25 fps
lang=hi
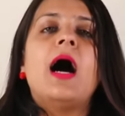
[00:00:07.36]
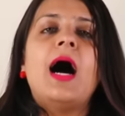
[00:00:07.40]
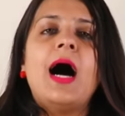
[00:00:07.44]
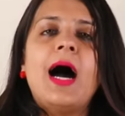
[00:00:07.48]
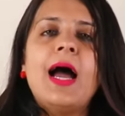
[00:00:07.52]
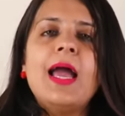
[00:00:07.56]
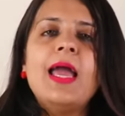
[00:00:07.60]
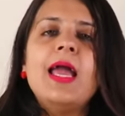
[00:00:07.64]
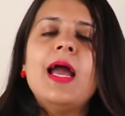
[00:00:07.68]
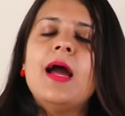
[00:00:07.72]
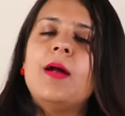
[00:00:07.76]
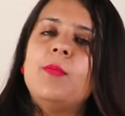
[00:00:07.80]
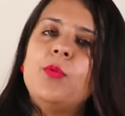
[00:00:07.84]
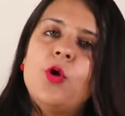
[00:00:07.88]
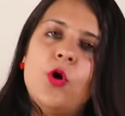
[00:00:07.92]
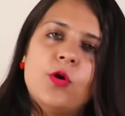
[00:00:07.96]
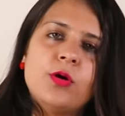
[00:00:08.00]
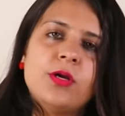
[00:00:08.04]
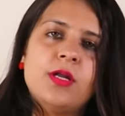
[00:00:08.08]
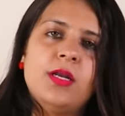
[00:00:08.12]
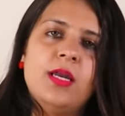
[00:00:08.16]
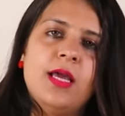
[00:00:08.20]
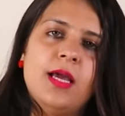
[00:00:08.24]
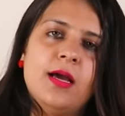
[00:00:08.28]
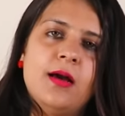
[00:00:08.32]
हाय आई एम
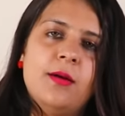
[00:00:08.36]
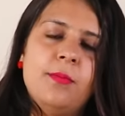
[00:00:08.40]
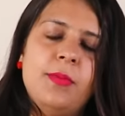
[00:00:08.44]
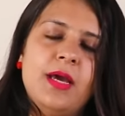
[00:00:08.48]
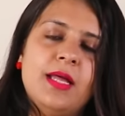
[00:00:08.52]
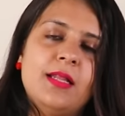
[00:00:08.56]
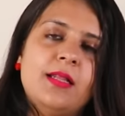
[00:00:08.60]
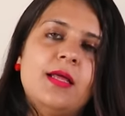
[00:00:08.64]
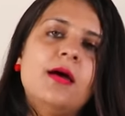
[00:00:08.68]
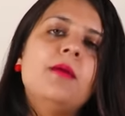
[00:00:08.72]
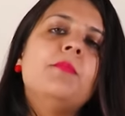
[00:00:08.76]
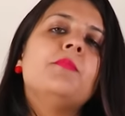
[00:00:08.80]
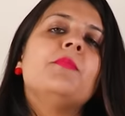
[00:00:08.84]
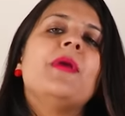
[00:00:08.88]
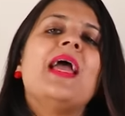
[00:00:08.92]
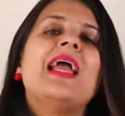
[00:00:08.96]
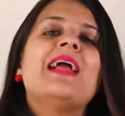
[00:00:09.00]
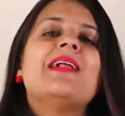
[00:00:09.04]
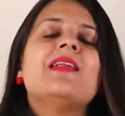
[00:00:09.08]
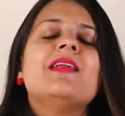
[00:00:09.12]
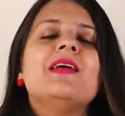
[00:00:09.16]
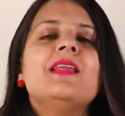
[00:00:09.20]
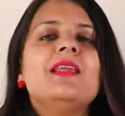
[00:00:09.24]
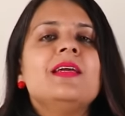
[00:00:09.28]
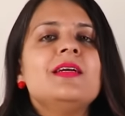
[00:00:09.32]
डॉक्टर नेहा मेहता मैं
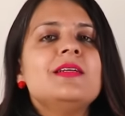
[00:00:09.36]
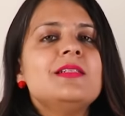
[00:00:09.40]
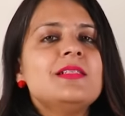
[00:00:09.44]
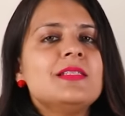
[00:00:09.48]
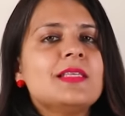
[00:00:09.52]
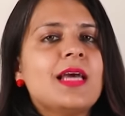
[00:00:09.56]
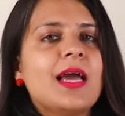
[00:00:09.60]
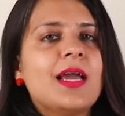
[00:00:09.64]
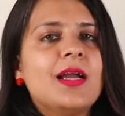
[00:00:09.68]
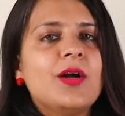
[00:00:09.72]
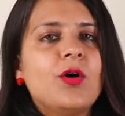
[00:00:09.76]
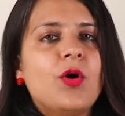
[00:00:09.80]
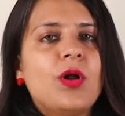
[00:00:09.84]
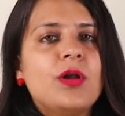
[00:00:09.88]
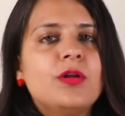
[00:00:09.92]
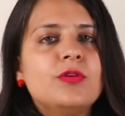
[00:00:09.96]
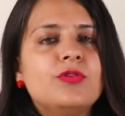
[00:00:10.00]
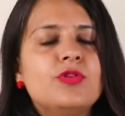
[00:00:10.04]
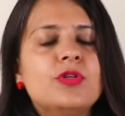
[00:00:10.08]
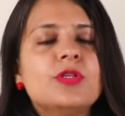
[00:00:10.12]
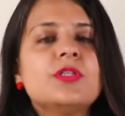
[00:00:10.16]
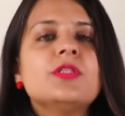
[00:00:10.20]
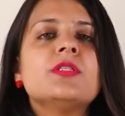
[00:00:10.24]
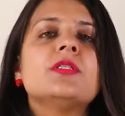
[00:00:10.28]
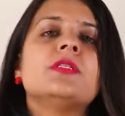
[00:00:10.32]
क्लिनिकल
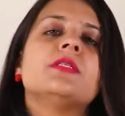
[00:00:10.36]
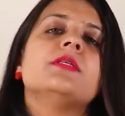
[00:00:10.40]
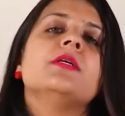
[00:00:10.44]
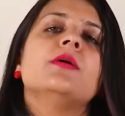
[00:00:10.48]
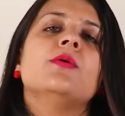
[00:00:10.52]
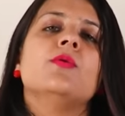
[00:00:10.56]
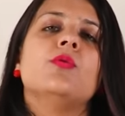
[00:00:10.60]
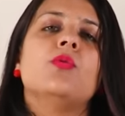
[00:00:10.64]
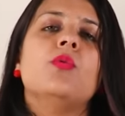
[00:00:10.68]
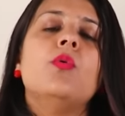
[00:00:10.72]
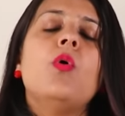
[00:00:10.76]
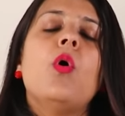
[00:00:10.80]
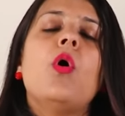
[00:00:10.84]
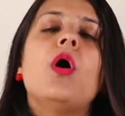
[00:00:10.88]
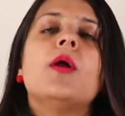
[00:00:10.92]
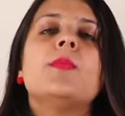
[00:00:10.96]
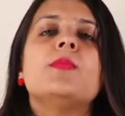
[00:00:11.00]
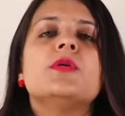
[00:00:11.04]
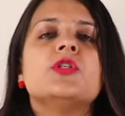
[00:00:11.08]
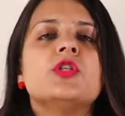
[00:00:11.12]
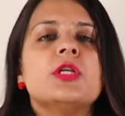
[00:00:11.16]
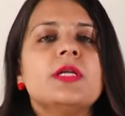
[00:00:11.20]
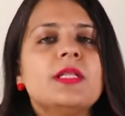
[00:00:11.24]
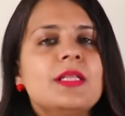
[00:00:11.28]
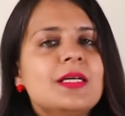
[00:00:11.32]
साइकोलॉजिस्ट हूँ और
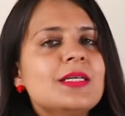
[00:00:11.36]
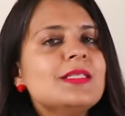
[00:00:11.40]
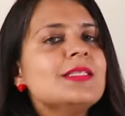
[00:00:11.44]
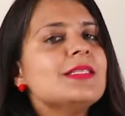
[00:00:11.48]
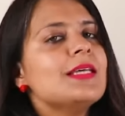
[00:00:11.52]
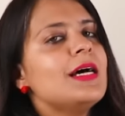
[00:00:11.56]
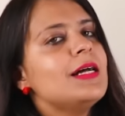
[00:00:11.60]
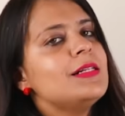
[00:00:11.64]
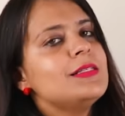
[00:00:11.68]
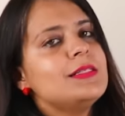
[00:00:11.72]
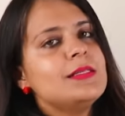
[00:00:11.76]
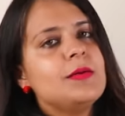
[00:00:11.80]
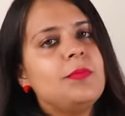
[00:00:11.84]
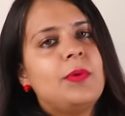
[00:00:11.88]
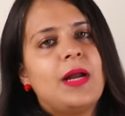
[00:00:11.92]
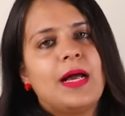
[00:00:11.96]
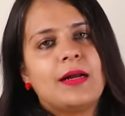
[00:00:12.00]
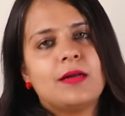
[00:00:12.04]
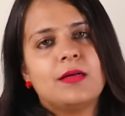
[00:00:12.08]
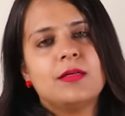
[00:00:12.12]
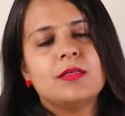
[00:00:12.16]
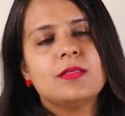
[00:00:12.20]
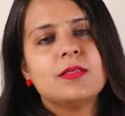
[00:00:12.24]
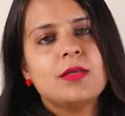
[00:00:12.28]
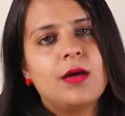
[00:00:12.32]
पिछले 10 साल से
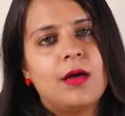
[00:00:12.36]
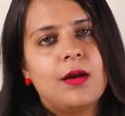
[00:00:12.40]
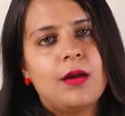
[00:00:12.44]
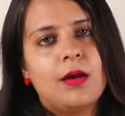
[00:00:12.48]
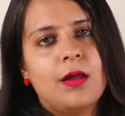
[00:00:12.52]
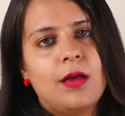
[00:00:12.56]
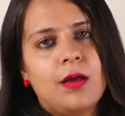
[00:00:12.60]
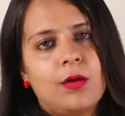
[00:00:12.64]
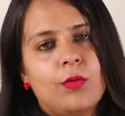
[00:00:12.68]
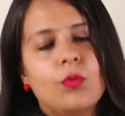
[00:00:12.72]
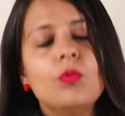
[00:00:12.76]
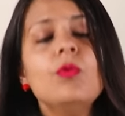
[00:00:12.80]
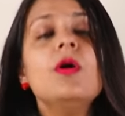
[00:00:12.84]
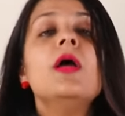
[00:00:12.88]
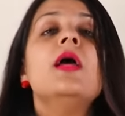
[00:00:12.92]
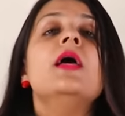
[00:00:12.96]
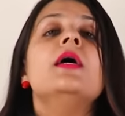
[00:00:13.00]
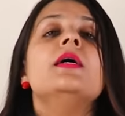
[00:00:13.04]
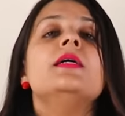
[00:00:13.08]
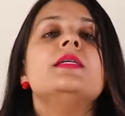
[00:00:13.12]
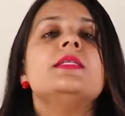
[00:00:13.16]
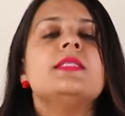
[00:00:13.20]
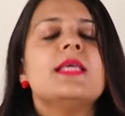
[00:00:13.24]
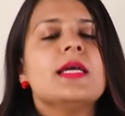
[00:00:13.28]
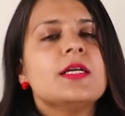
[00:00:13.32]
प्रैक्टिस कर रही हूँ
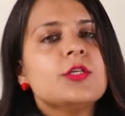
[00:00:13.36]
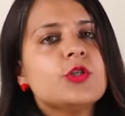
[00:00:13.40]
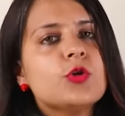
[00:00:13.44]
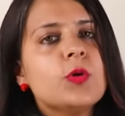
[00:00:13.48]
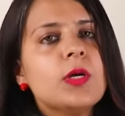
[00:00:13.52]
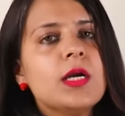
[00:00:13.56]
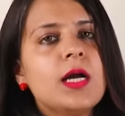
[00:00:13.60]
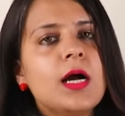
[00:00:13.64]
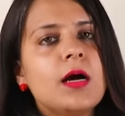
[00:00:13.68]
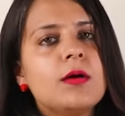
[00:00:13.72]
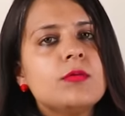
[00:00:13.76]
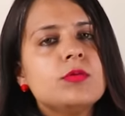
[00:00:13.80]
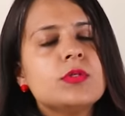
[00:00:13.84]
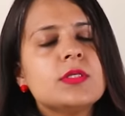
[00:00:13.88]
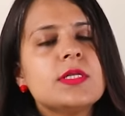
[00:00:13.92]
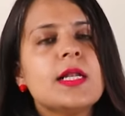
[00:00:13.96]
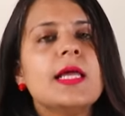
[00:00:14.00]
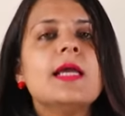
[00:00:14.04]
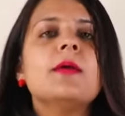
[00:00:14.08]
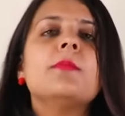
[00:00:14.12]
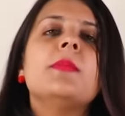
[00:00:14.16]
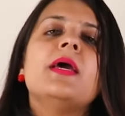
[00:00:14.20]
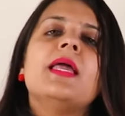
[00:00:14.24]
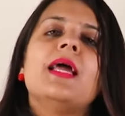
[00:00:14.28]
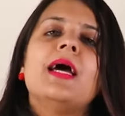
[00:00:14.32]
सेक्शुअल
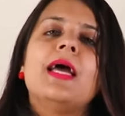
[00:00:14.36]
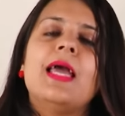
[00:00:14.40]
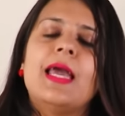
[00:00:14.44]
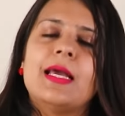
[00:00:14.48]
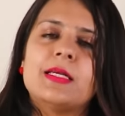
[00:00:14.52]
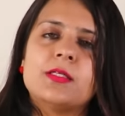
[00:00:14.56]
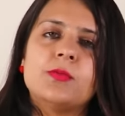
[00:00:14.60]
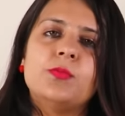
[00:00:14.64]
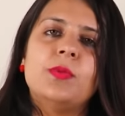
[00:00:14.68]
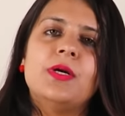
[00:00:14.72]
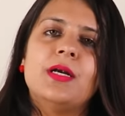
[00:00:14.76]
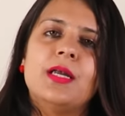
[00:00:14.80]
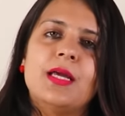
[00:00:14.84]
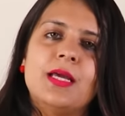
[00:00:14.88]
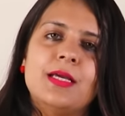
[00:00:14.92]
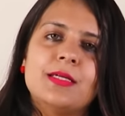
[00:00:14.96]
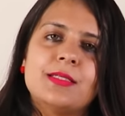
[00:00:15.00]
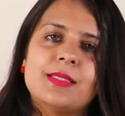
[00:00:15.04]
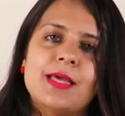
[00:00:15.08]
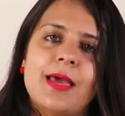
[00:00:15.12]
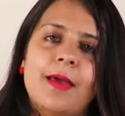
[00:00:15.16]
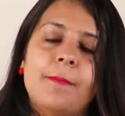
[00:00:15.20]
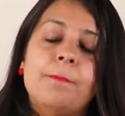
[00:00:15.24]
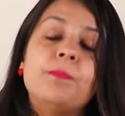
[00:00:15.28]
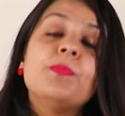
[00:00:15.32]
काउंसलिंग मेरा
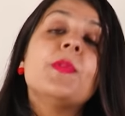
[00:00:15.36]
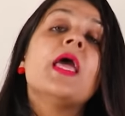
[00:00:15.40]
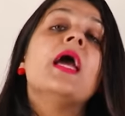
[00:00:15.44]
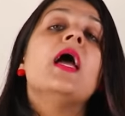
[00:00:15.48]
एक्सपर्टीज है